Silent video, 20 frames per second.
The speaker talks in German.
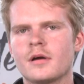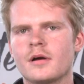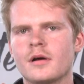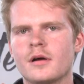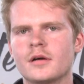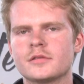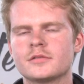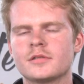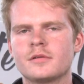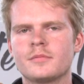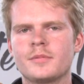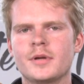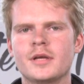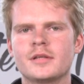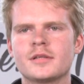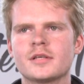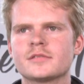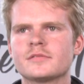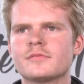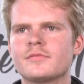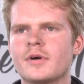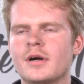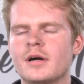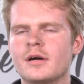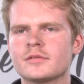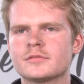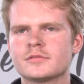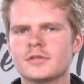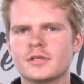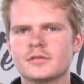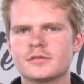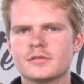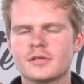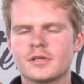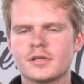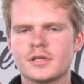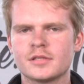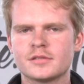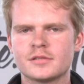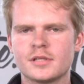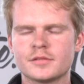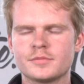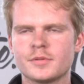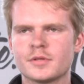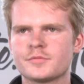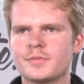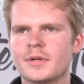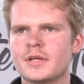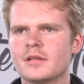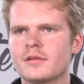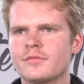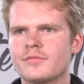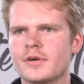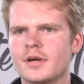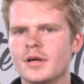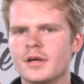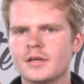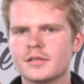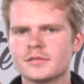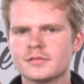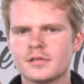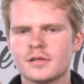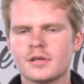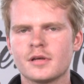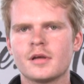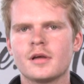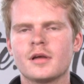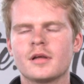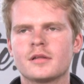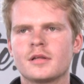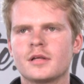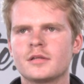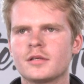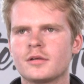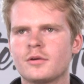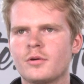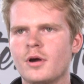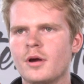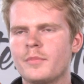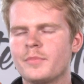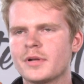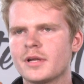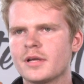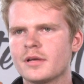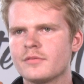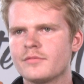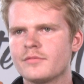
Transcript: Also die wichtigsten Voraussetzungen ist, dass man schwindelfrei ist, dann die körperlichen